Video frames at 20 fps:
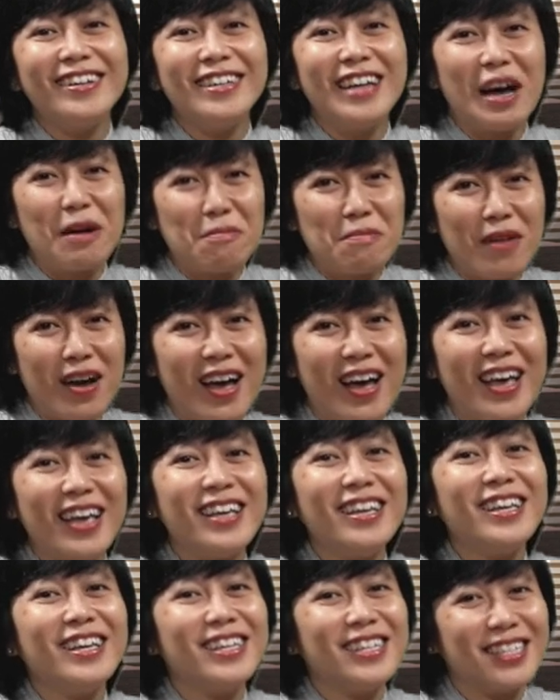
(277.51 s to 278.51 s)

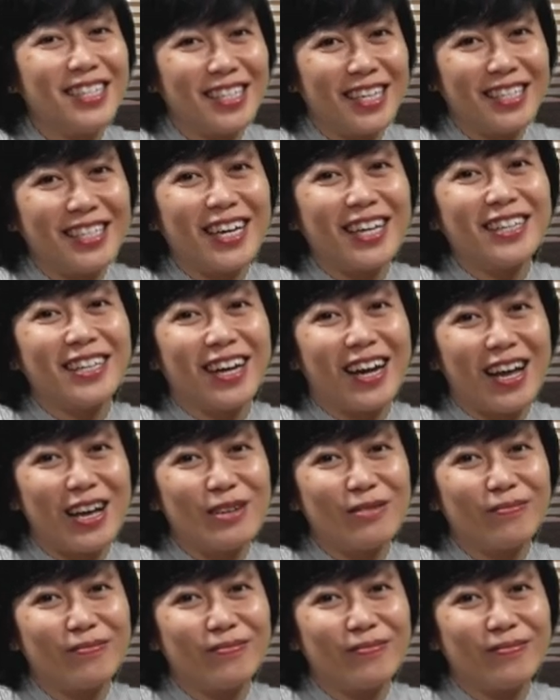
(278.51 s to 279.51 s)
damai sejahtera.